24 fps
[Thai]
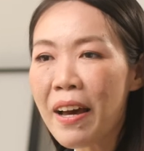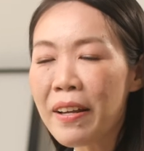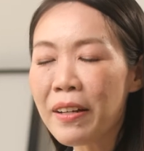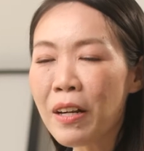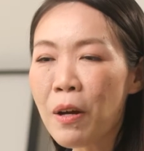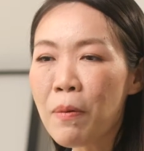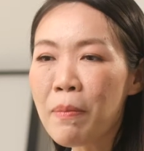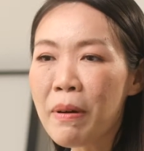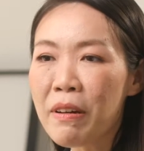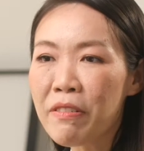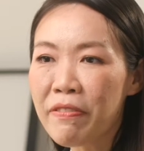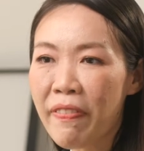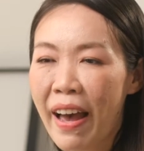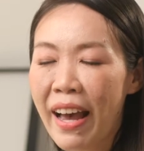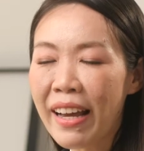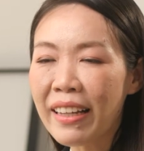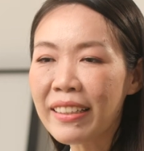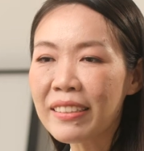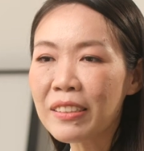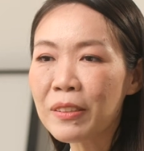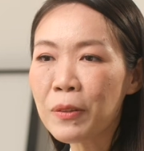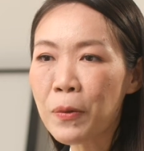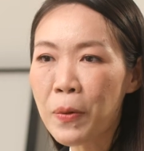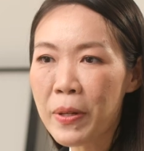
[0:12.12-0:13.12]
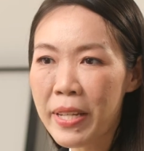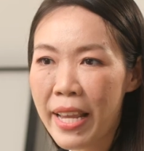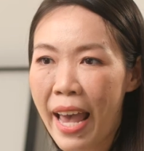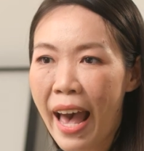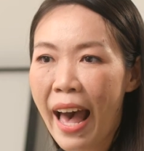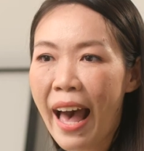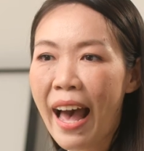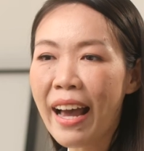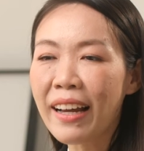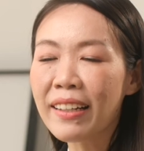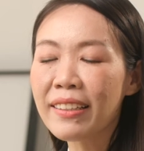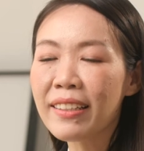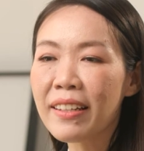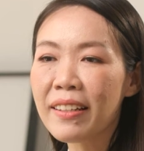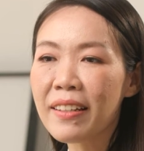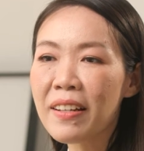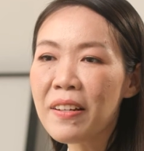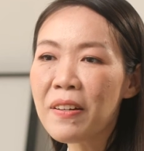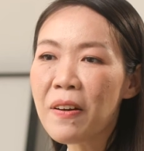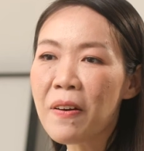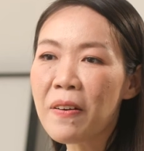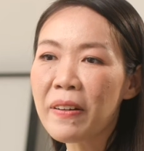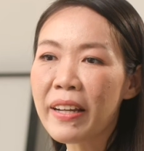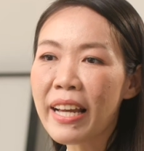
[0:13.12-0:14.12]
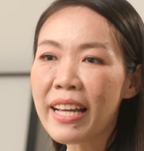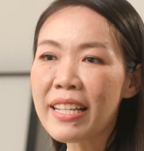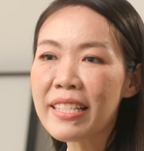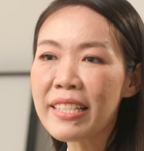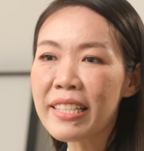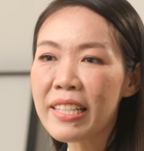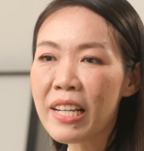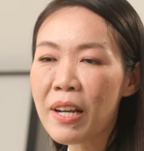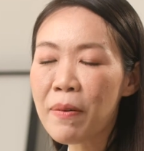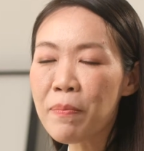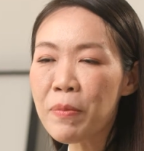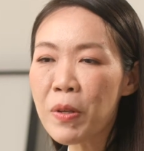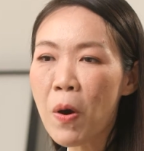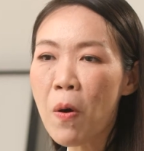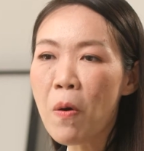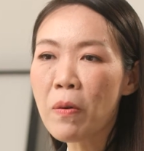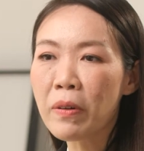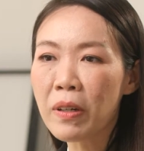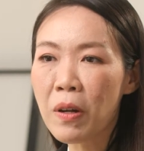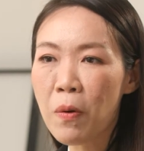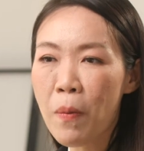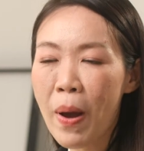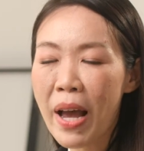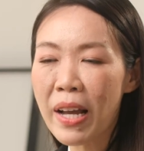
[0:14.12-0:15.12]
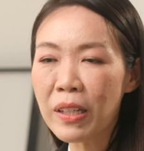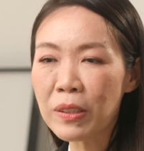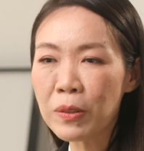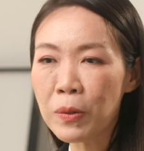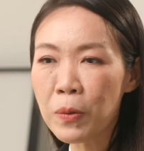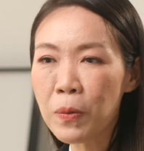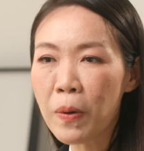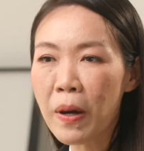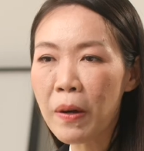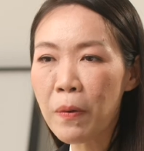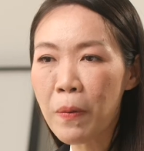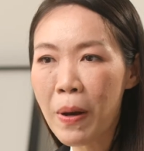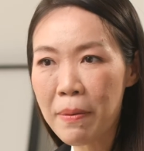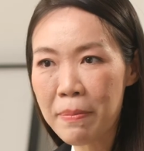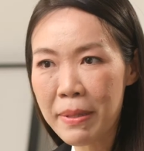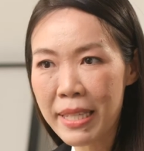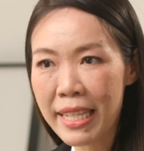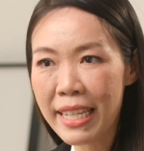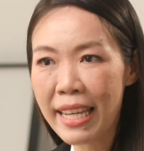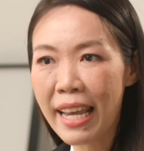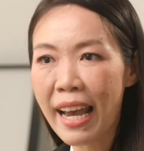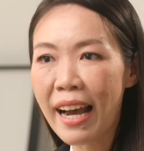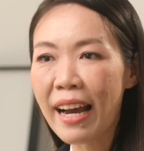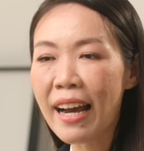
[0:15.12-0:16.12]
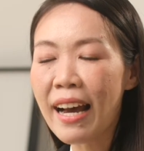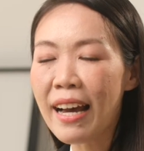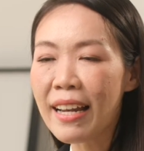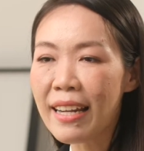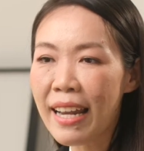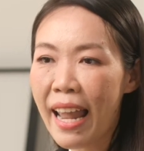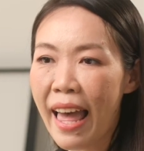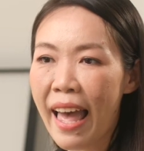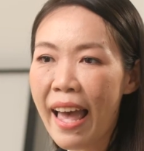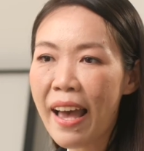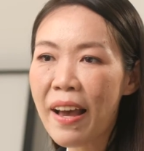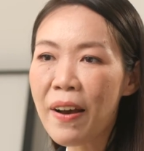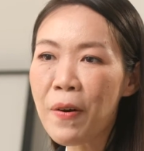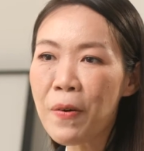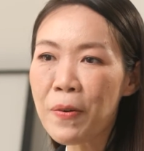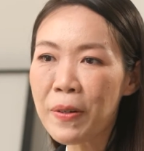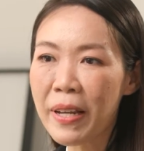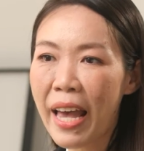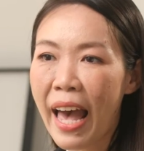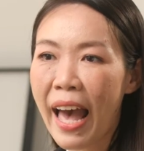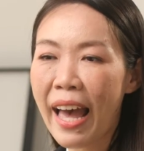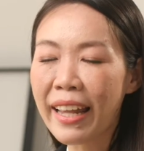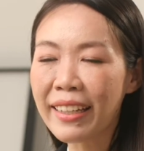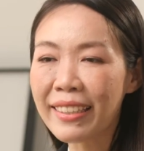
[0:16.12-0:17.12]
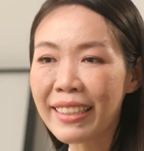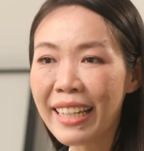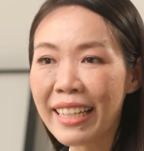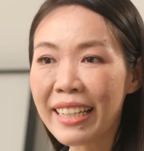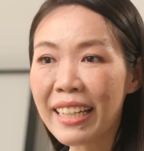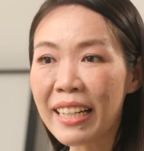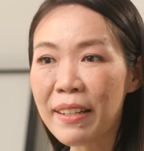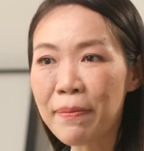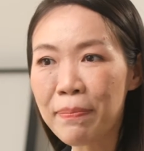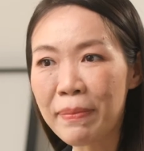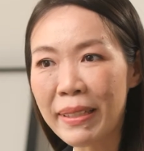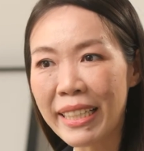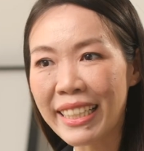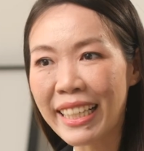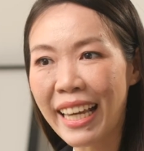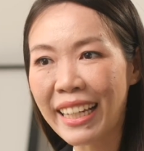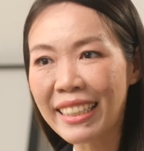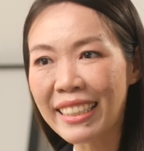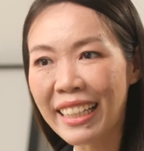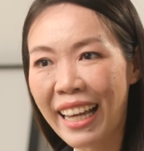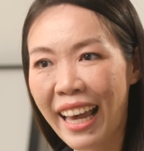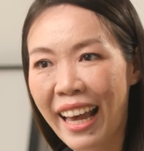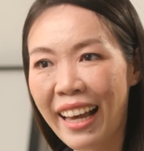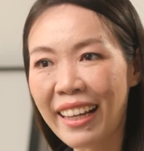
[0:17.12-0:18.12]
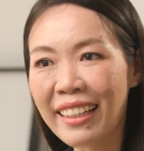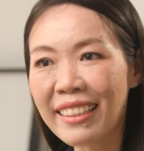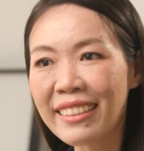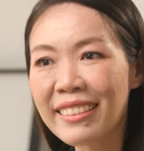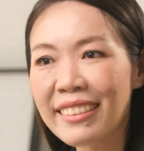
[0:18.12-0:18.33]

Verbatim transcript: เรามาฟังตัวอย่างในเรื่องของการเชื่อมโยงระหว่างตัวความเสี่ยงและโอกาสในคลิปนี้กันค่ะ